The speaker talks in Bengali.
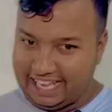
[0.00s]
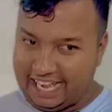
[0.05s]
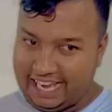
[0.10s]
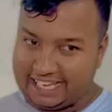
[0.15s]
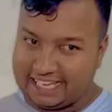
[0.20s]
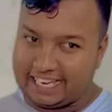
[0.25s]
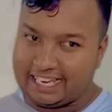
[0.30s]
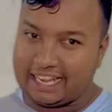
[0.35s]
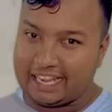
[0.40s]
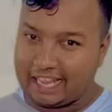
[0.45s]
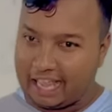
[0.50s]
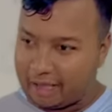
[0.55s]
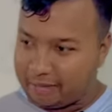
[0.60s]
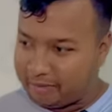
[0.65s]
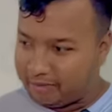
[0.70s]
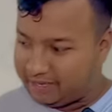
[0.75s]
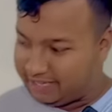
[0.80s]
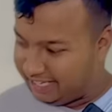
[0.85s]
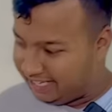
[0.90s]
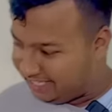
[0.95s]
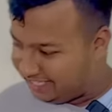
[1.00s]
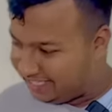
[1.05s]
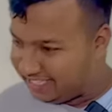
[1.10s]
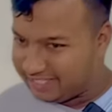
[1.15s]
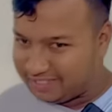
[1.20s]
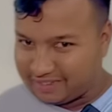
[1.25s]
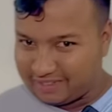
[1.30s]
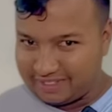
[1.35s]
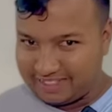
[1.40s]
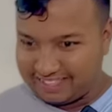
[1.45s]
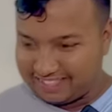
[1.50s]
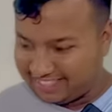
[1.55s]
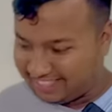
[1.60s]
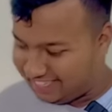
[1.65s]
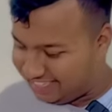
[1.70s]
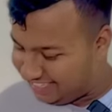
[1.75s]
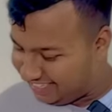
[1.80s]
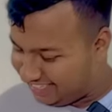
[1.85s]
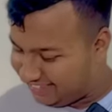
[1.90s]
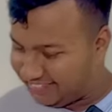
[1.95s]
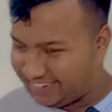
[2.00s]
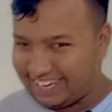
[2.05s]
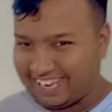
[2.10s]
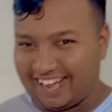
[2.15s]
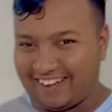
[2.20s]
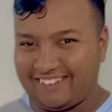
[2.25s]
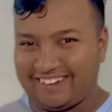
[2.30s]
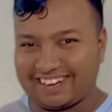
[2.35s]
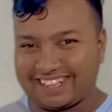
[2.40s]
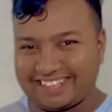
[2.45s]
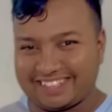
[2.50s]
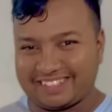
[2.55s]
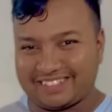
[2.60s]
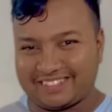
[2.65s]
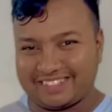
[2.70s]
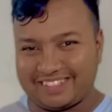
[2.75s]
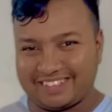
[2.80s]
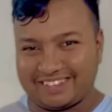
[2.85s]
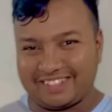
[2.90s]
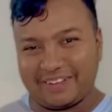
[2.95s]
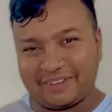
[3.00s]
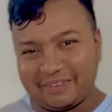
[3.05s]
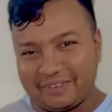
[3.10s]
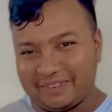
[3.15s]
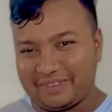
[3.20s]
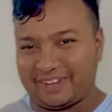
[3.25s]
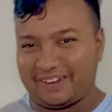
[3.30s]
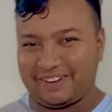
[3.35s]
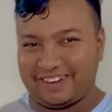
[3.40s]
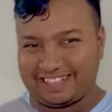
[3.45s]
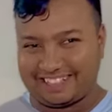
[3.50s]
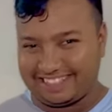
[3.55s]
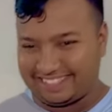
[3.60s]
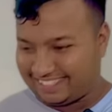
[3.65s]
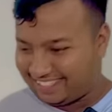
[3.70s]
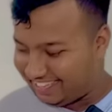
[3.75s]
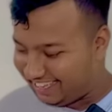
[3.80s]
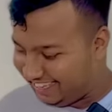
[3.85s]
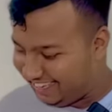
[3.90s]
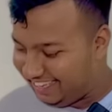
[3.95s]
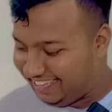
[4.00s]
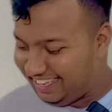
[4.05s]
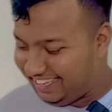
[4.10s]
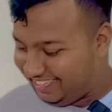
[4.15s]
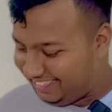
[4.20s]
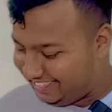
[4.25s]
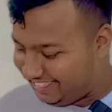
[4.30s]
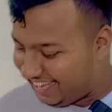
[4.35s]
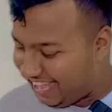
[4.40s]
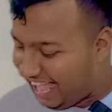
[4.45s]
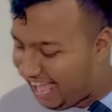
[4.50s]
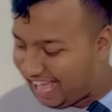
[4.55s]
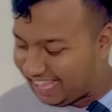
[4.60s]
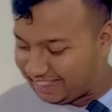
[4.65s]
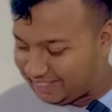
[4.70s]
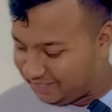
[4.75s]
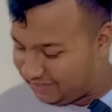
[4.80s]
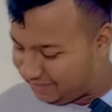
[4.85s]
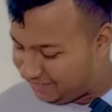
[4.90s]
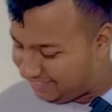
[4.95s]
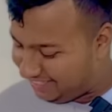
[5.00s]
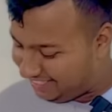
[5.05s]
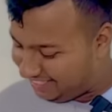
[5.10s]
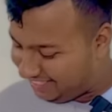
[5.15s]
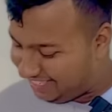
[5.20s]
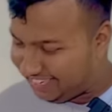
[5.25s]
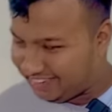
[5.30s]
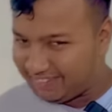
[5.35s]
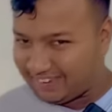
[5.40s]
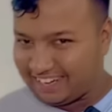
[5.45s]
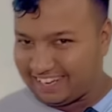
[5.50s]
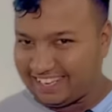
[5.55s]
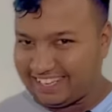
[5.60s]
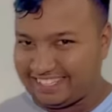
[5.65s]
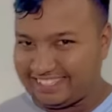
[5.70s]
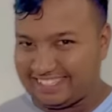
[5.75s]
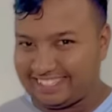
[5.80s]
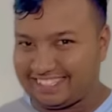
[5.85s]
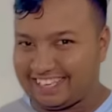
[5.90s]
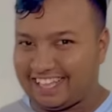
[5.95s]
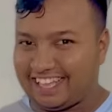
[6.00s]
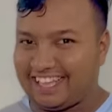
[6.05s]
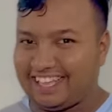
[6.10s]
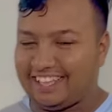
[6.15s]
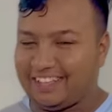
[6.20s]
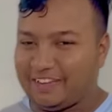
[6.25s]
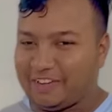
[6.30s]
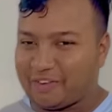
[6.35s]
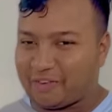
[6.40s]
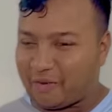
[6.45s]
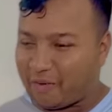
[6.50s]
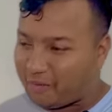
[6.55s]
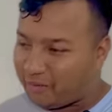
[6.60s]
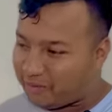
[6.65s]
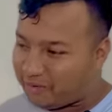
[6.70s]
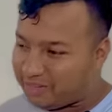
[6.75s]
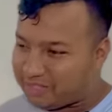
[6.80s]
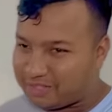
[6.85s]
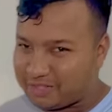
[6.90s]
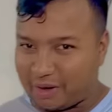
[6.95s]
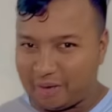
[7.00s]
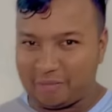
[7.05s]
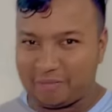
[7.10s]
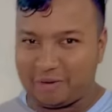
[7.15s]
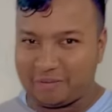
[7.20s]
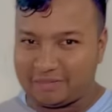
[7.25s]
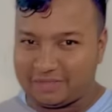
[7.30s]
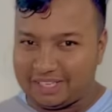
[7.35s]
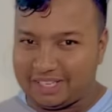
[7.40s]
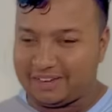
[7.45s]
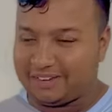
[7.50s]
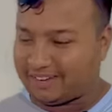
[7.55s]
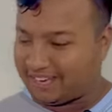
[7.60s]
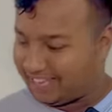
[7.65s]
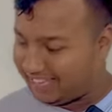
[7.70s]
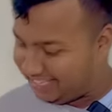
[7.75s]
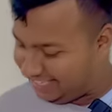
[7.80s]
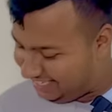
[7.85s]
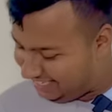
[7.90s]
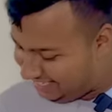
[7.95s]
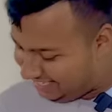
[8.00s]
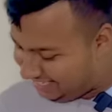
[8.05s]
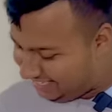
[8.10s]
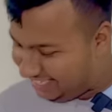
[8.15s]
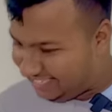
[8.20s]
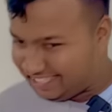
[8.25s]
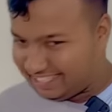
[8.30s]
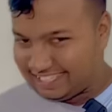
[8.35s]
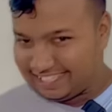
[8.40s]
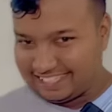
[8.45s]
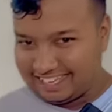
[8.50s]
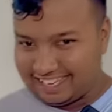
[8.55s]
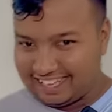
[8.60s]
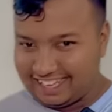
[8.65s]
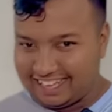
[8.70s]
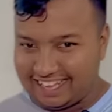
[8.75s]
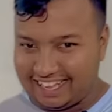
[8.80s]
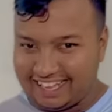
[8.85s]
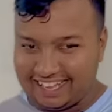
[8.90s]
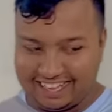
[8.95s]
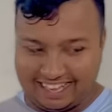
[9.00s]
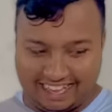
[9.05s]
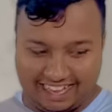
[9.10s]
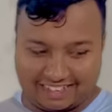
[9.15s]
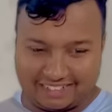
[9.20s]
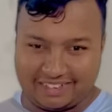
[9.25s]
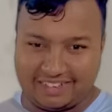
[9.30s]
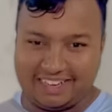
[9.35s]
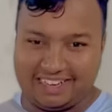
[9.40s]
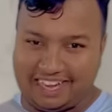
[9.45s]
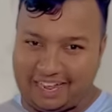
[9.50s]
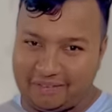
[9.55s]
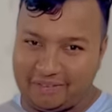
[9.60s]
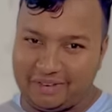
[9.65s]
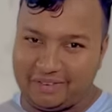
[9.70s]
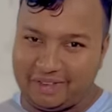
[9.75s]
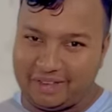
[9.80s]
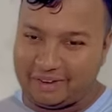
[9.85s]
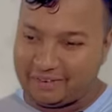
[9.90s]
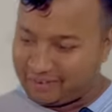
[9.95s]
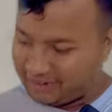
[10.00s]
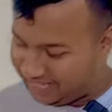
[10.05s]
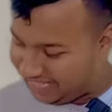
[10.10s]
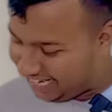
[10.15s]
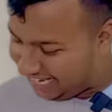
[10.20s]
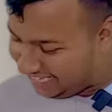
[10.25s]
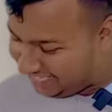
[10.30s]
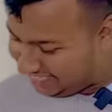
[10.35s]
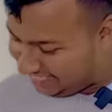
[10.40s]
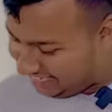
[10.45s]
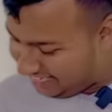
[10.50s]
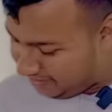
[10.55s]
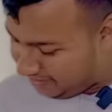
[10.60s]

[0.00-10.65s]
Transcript: এটা কেবল টেস্টিং চলতেছে মানে আমার কাছে সত্যি কথা খুবই ভালো লাগতেছে যে হাত নড়তেছে মানে যেটা কখনোই সম্ভব ছিল না সেটা আসলে লাভ ভাই করে দেখাইছে